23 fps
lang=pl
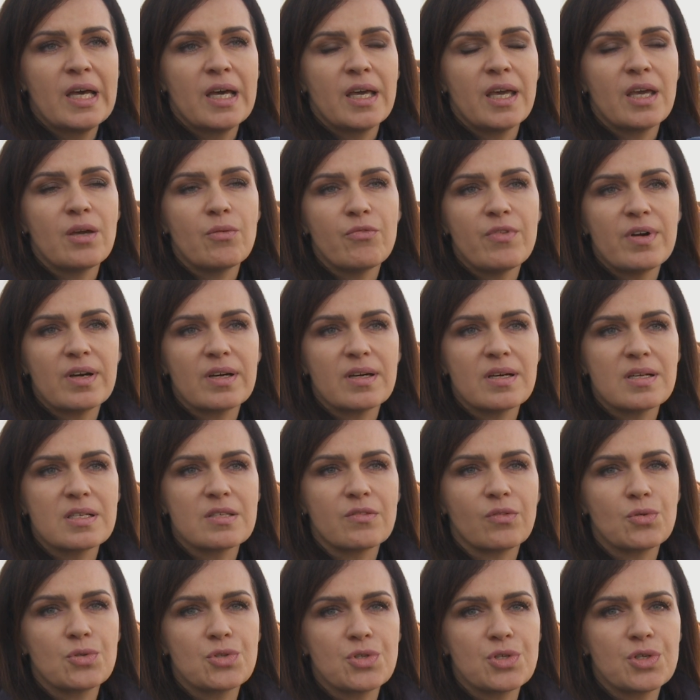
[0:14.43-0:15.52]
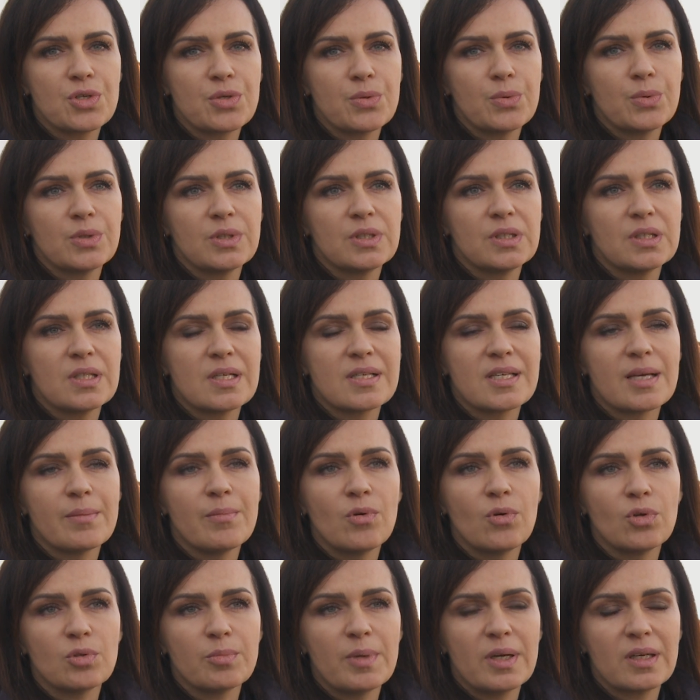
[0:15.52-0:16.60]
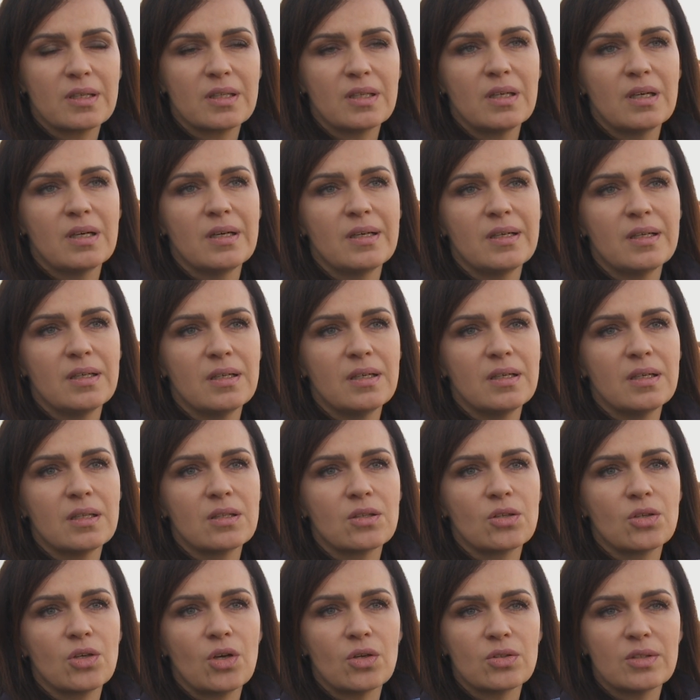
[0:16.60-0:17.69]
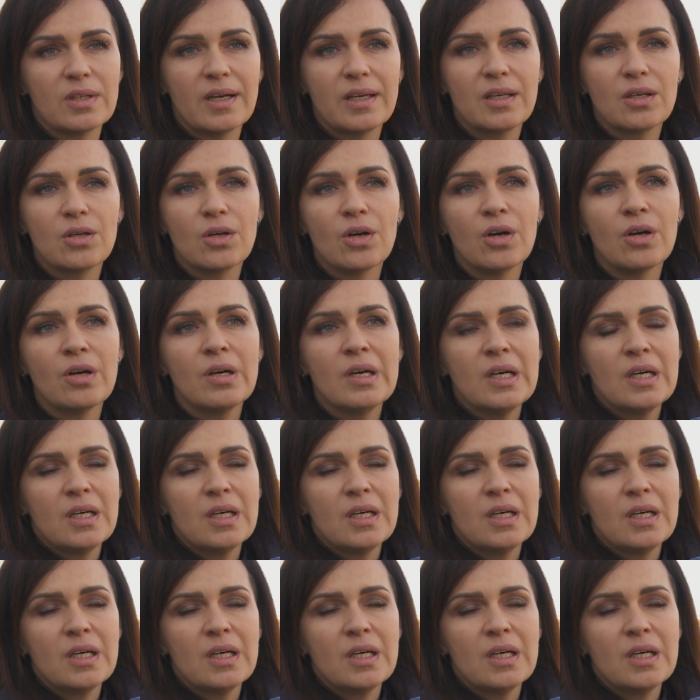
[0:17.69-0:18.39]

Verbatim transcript: jej uwagę zwrócił e, samochód marki e, Toyota Igo.